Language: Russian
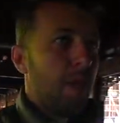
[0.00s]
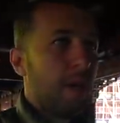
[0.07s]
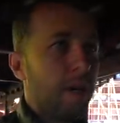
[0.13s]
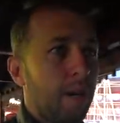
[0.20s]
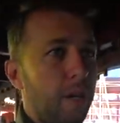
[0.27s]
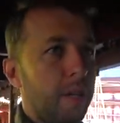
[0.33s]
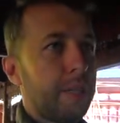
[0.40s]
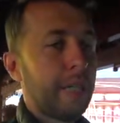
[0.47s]

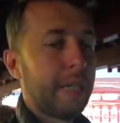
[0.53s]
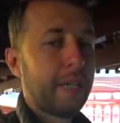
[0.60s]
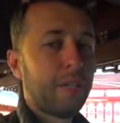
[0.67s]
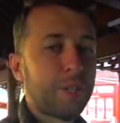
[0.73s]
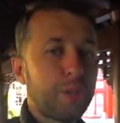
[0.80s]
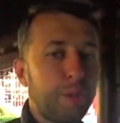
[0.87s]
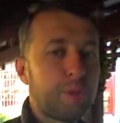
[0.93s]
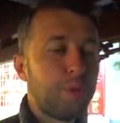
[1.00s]
Эта
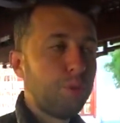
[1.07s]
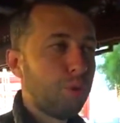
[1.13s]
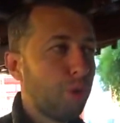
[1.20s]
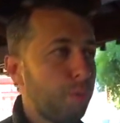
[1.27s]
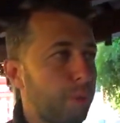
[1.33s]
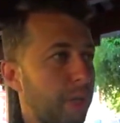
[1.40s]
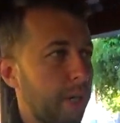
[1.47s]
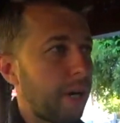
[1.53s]
крыша очень
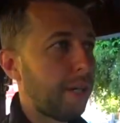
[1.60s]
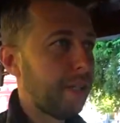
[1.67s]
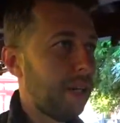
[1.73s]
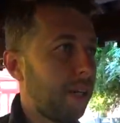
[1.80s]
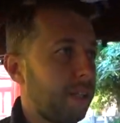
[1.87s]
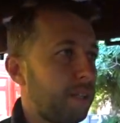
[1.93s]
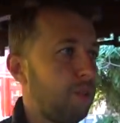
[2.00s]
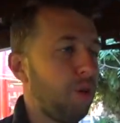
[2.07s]
удобна,
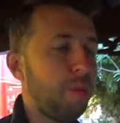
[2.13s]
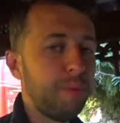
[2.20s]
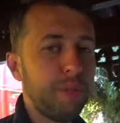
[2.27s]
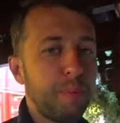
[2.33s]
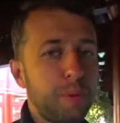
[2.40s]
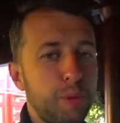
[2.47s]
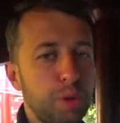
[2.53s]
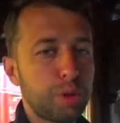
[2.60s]
она днем
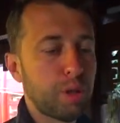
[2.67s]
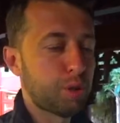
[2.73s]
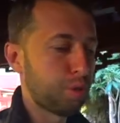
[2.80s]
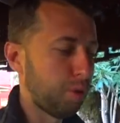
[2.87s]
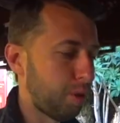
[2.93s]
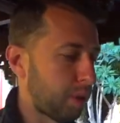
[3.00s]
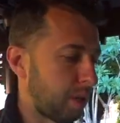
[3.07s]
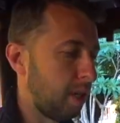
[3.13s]
не печет от
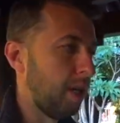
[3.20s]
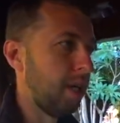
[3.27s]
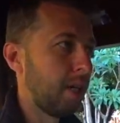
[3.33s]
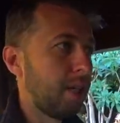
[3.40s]
солнца,